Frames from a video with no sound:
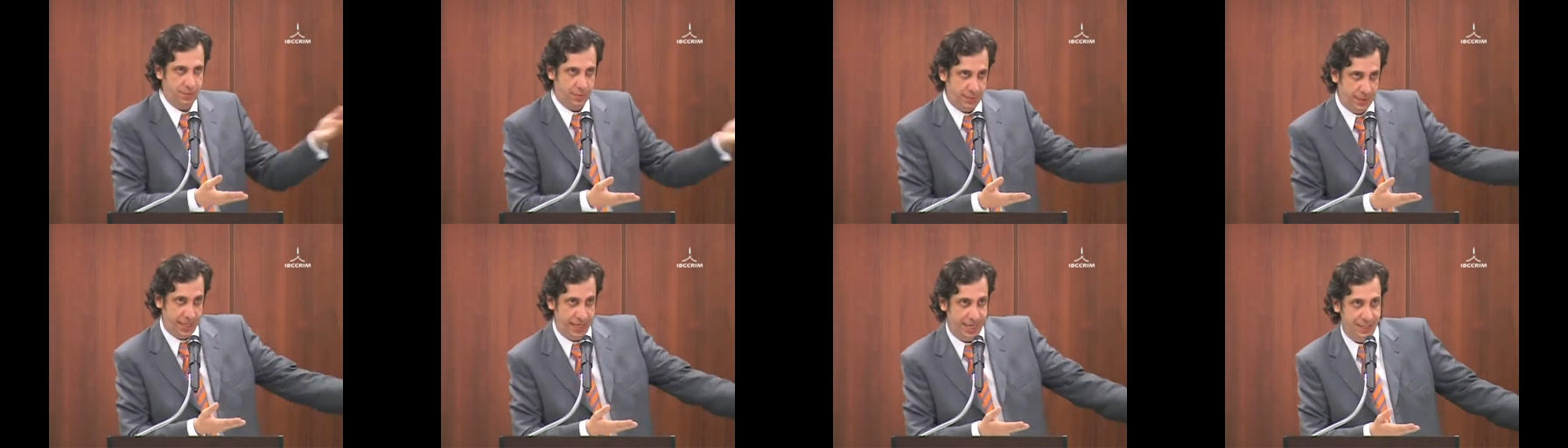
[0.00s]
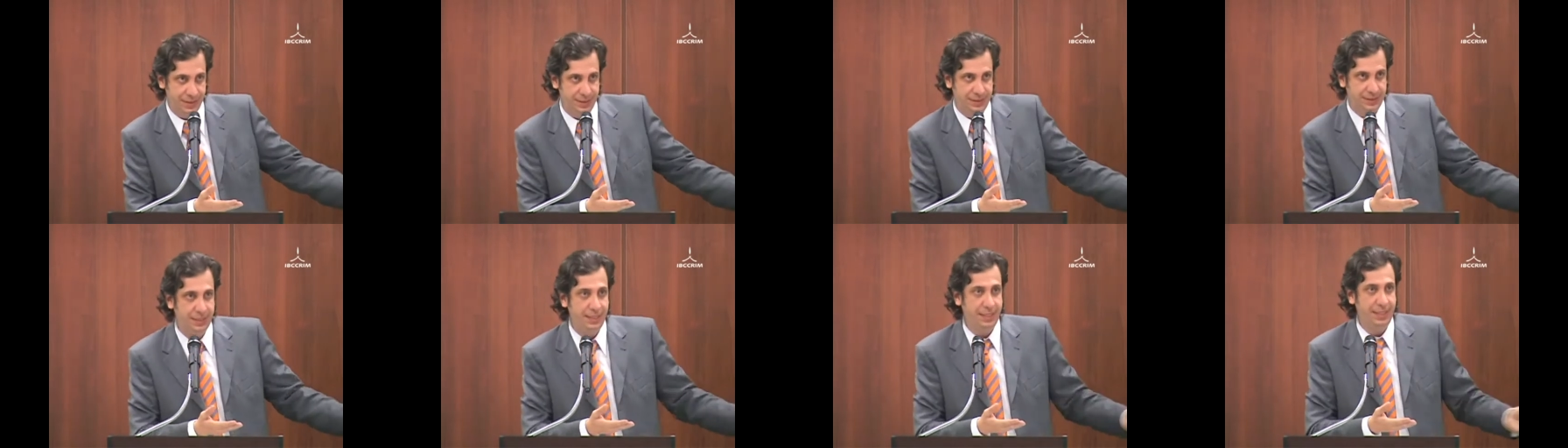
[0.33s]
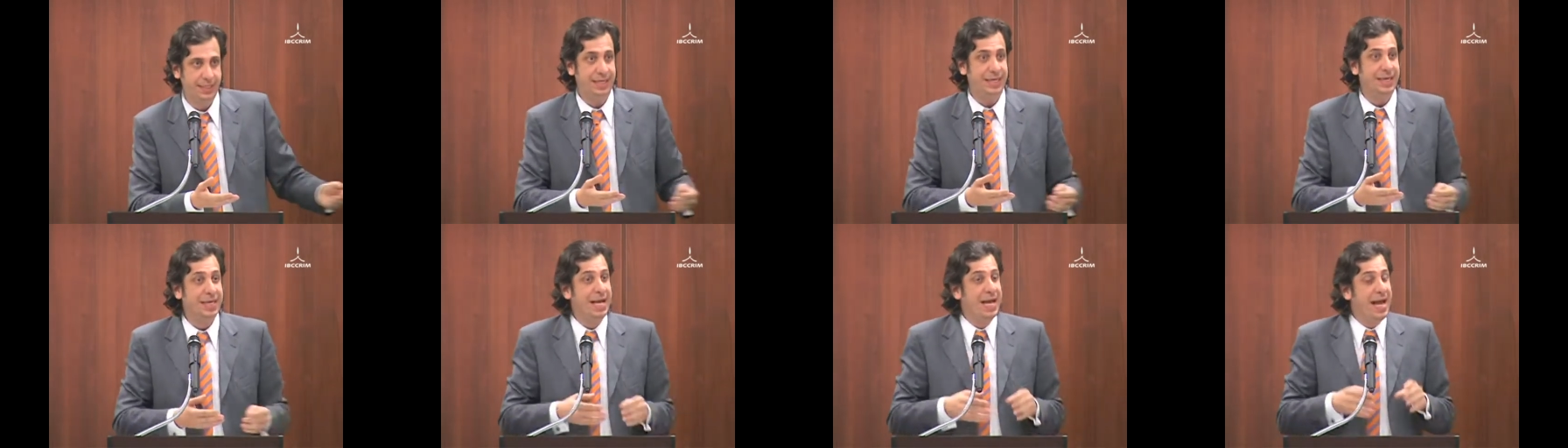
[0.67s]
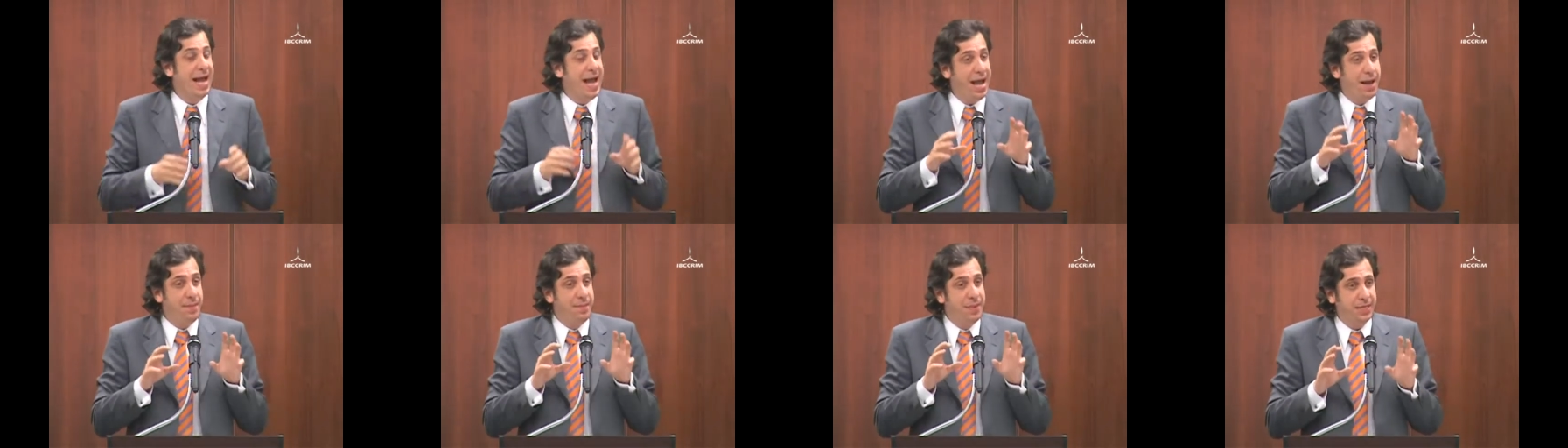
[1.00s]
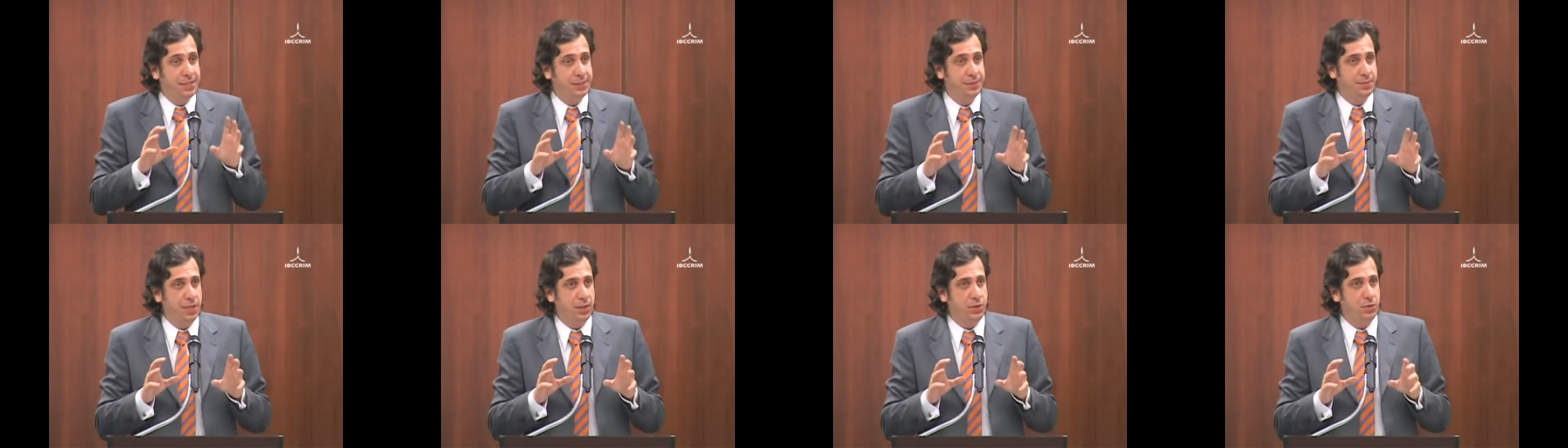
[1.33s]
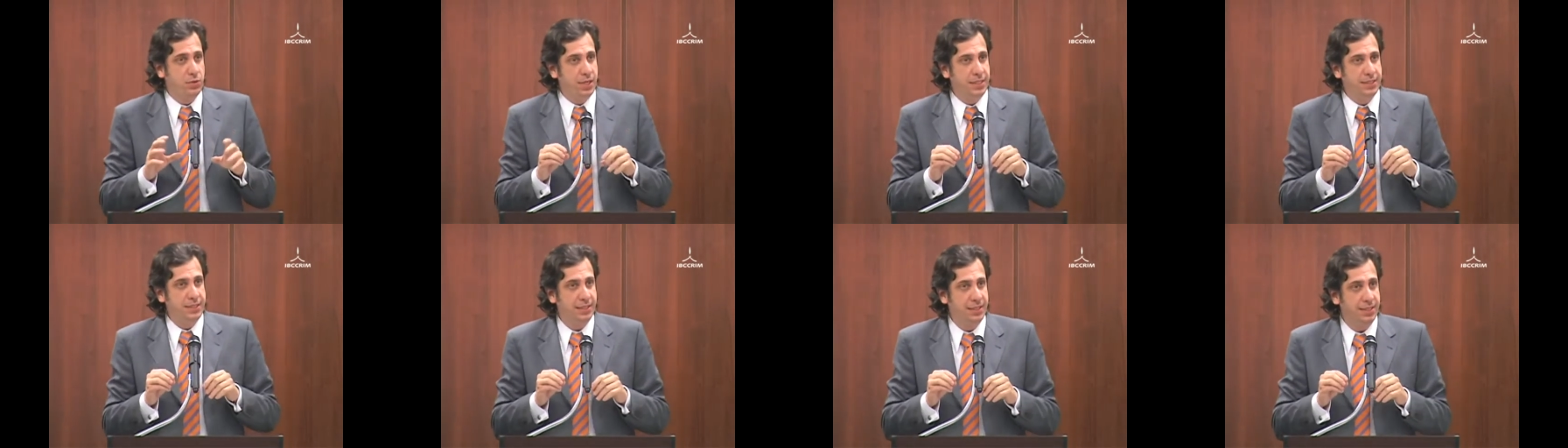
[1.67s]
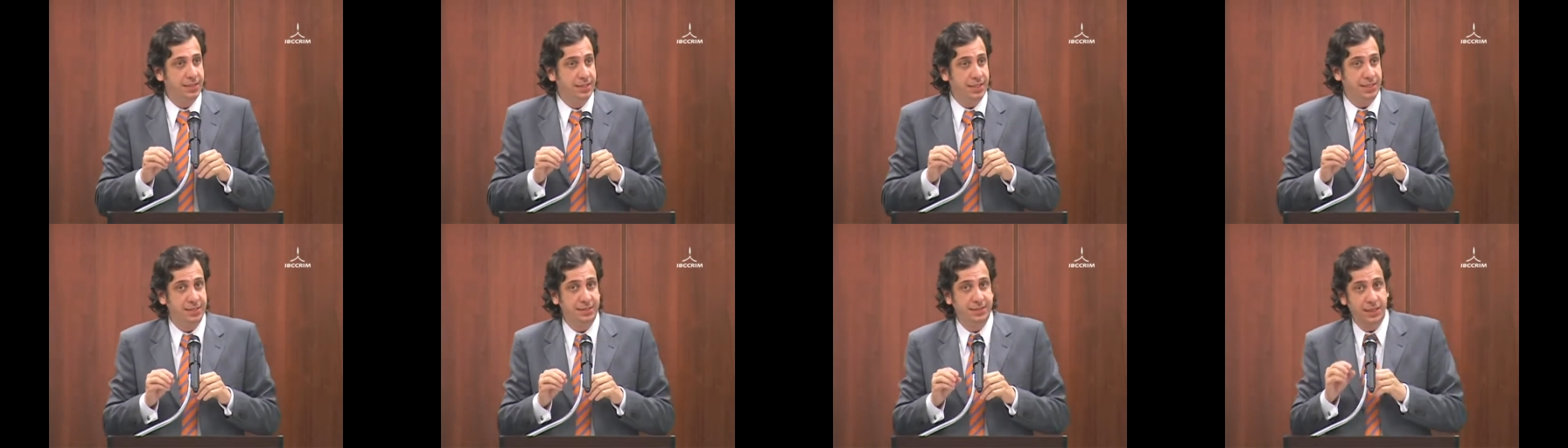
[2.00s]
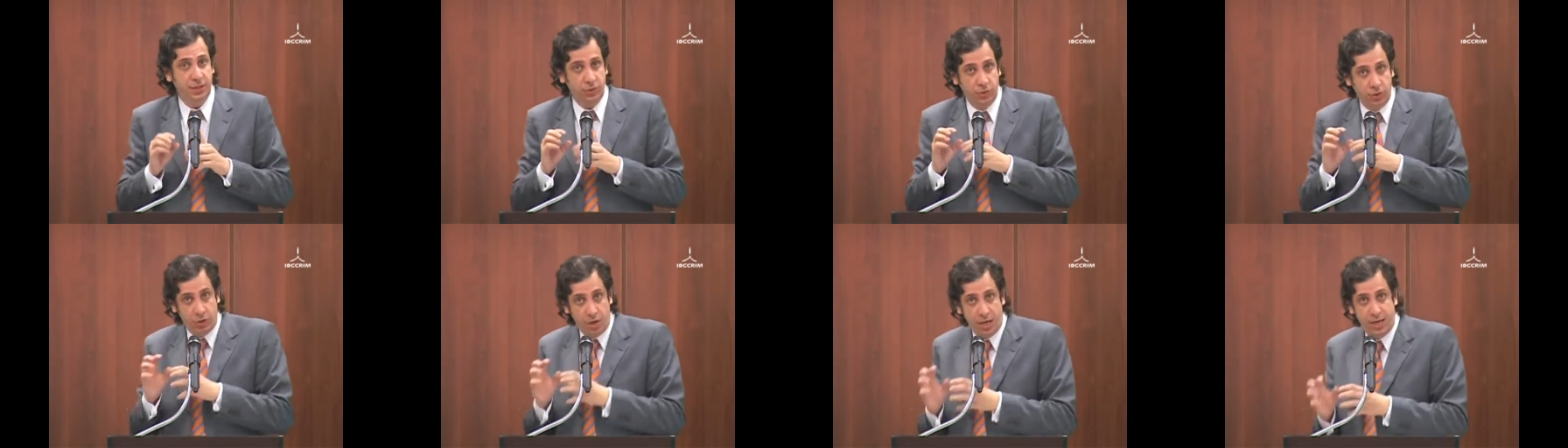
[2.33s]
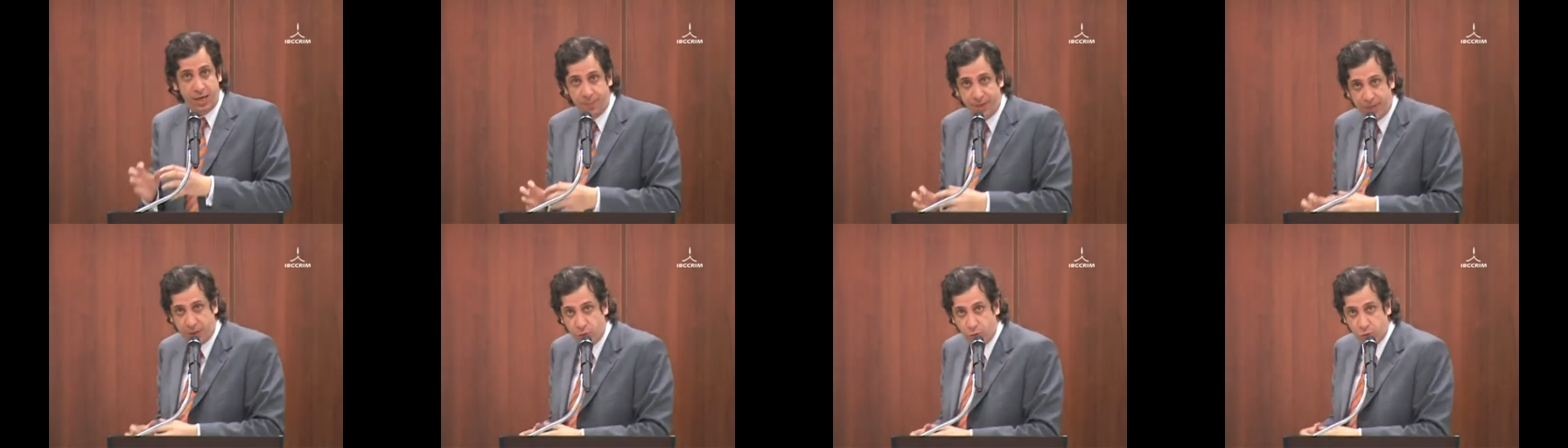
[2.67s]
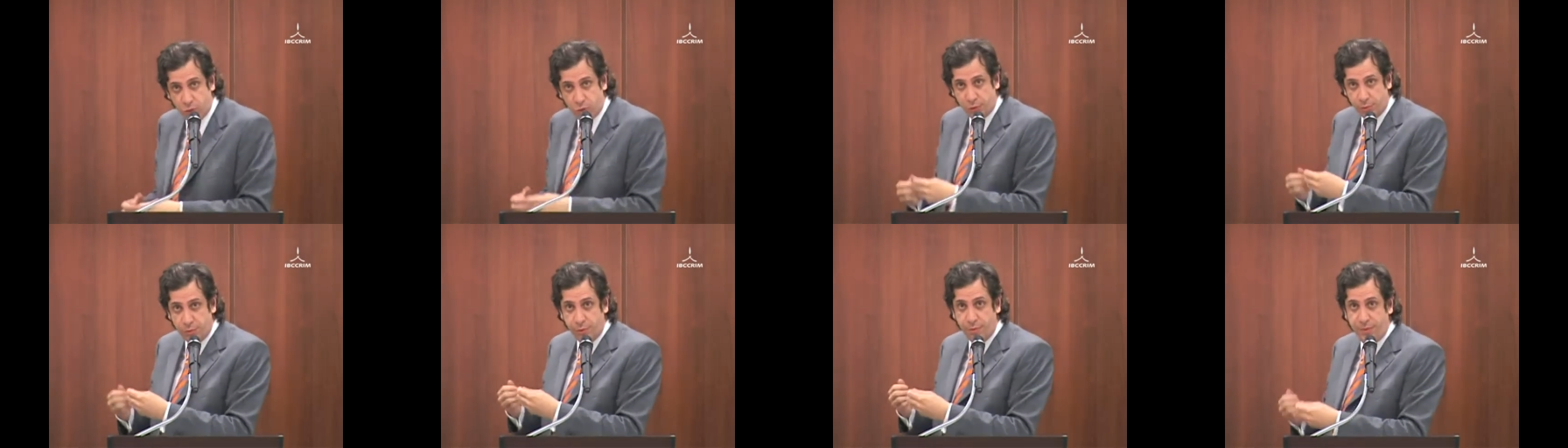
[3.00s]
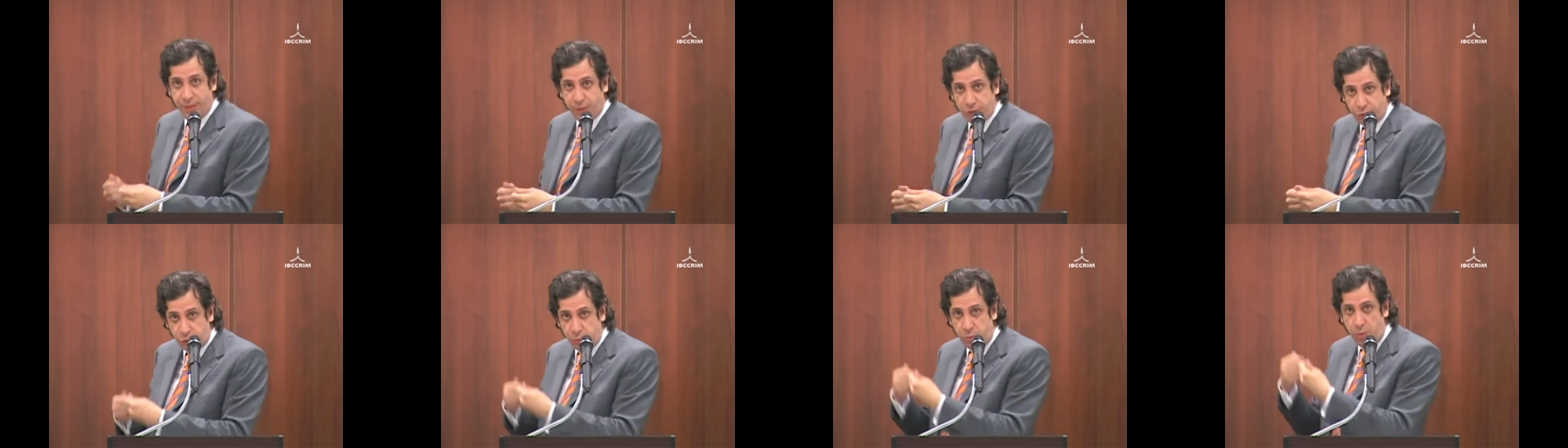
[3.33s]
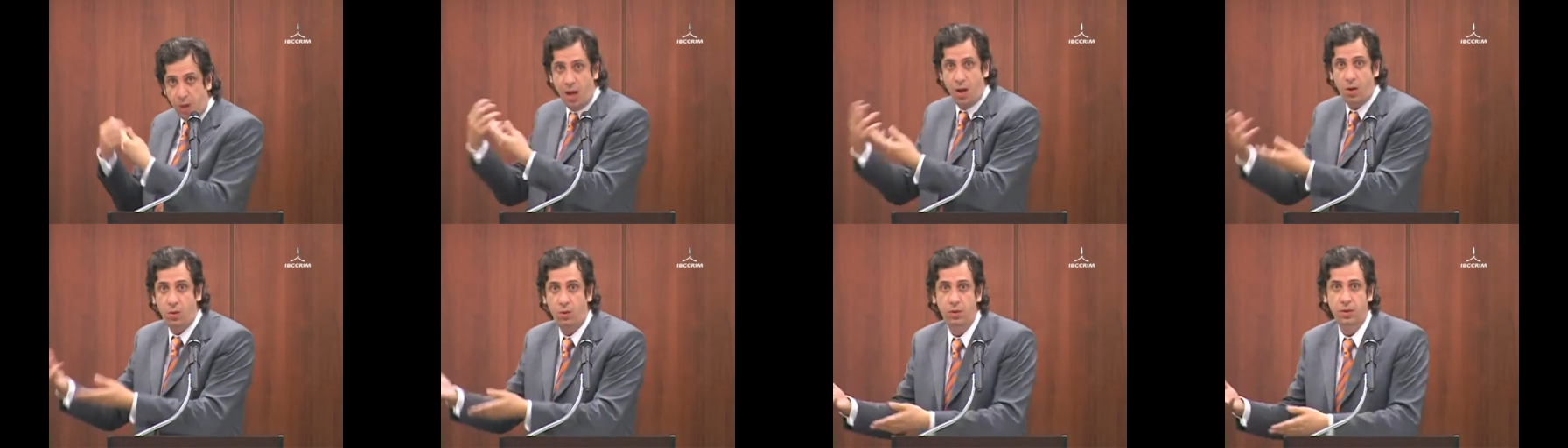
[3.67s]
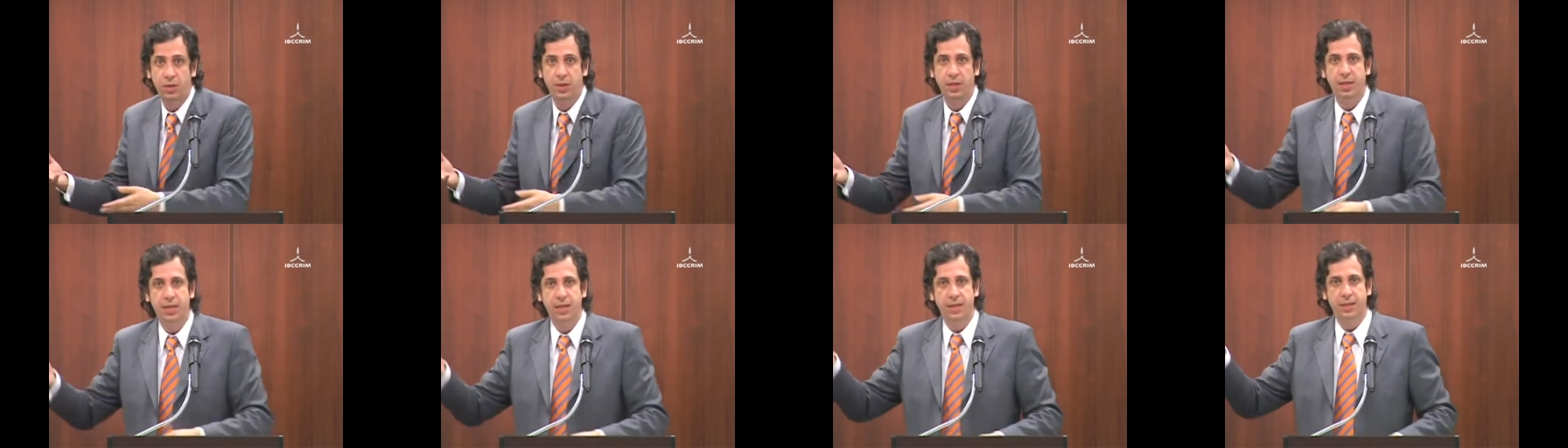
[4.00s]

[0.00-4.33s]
lei antiga, é a mesma coisa que trazer droga para consumo pessoal,